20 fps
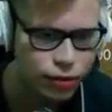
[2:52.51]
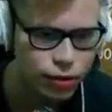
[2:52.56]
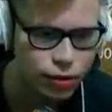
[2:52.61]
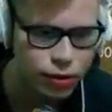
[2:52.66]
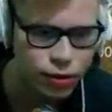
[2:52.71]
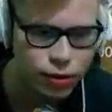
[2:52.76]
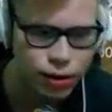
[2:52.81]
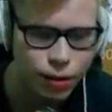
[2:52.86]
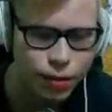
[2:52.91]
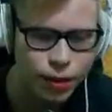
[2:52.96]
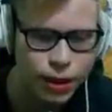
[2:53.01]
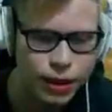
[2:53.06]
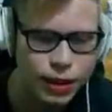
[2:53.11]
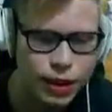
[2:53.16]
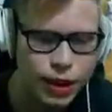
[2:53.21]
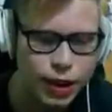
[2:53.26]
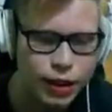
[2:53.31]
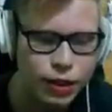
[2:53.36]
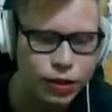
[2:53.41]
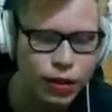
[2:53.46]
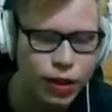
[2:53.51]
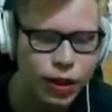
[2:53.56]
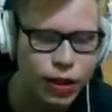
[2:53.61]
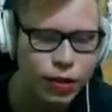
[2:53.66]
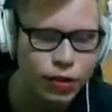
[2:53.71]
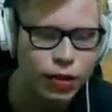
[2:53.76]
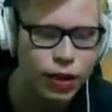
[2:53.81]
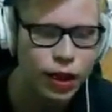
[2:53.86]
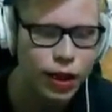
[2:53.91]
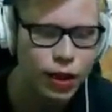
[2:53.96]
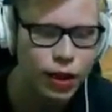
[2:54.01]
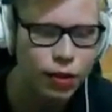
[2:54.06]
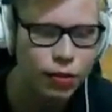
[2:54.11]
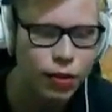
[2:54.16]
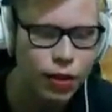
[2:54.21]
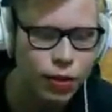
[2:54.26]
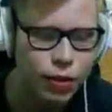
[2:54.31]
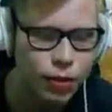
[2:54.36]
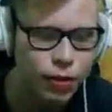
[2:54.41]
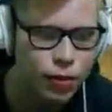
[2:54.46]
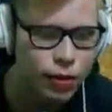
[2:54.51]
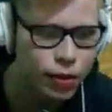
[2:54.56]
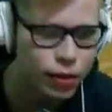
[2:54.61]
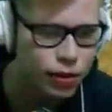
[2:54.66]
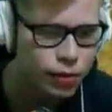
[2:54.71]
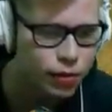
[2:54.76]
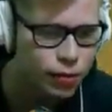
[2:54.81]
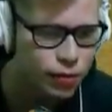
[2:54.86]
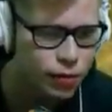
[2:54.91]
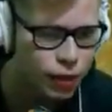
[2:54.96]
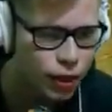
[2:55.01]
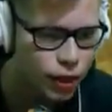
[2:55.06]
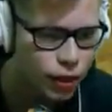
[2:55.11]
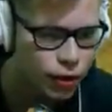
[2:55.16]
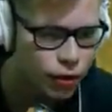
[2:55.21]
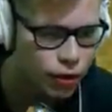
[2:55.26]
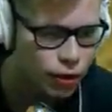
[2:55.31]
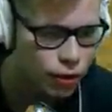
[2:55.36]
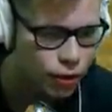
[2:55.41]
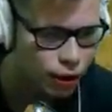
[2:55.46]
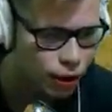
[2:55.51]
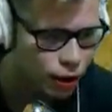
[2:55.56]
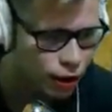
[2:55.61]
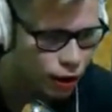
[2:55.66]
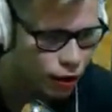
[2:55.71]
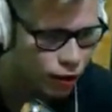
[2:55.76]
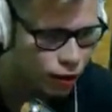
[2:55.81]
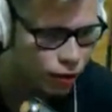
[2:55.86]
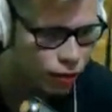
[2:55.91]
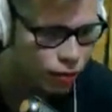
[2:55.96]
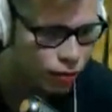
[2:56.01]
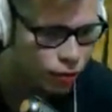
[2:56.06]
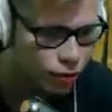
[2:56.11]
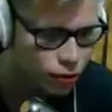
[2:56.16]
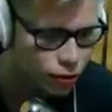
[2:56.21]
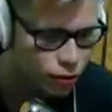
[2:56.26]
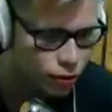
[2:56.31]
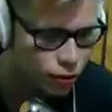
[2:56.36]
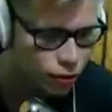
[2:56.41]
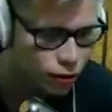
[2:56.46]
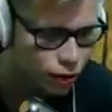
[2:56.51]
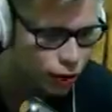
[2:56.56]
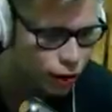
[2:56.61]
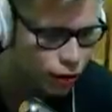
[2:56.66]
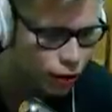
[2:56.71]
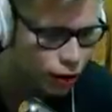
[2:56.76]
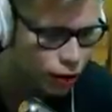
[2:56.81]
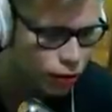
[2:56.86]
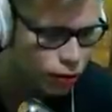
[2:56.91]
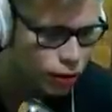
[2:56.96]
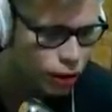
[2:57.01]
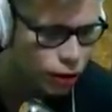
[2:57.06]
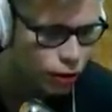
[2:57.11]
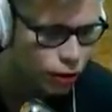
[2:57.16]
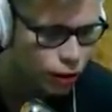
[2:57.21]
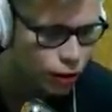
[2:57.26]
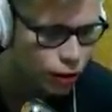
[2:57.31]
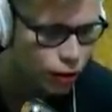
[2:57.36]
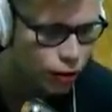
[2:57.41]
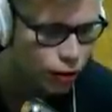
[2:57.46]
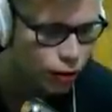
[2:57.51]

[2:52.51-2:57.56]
En Brasilia tengo que encontrar de huevo, güey. Mira, de hecho creo que... Ah, no, es un, honguito alucinógeno.